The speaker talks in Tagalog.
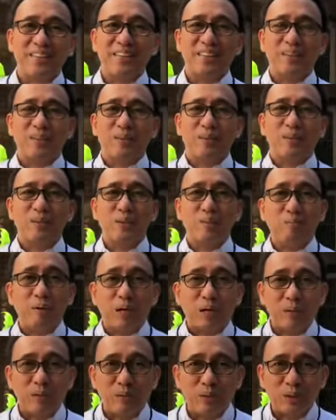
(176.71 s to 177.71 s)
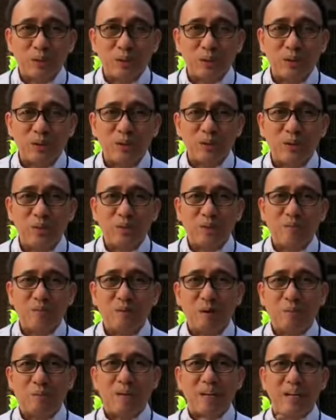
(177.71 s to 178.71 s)
Kundi bagkus,
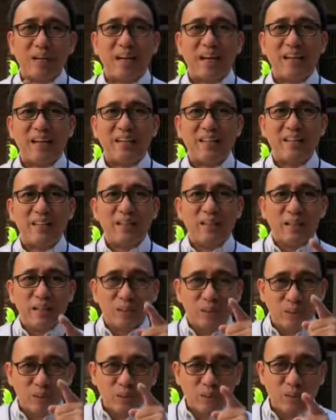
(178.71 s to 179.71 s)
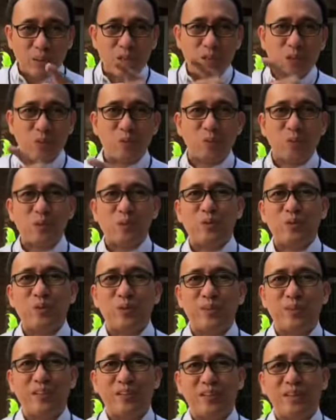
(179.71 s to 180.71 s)
mapalagay doon sa
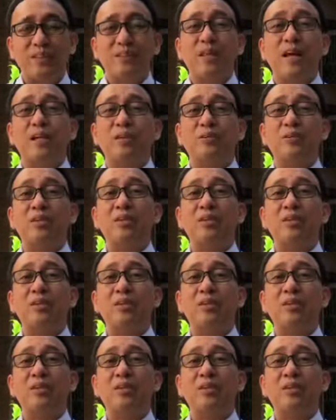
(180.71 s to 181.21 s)
sitwasyon na tayo'y